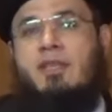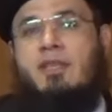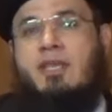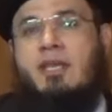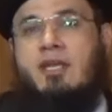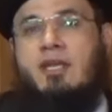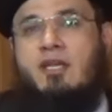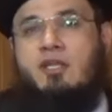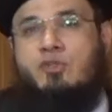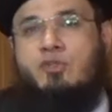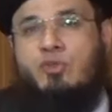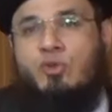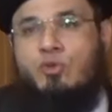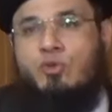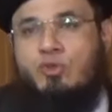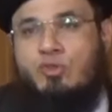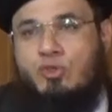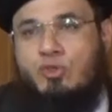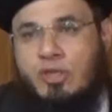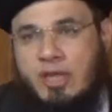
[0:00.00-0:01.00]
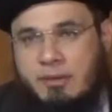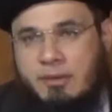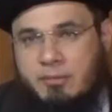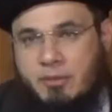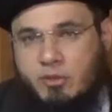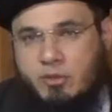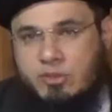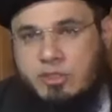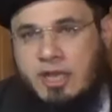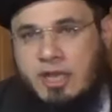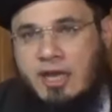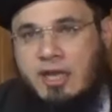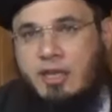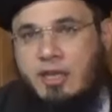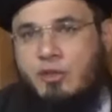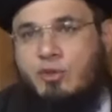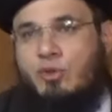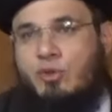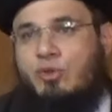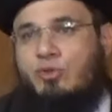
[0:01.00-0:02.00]
कि अगर इसको कुछ घर में कुछ
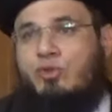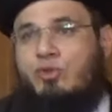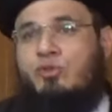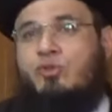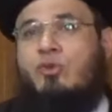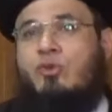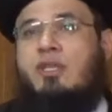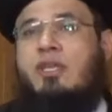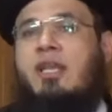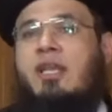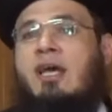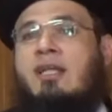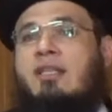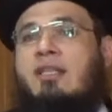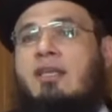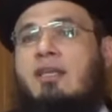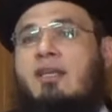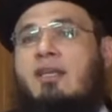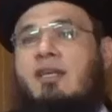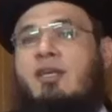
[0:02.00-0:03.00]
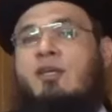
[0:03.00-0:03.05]
खाने को हो तो इसको खिला दें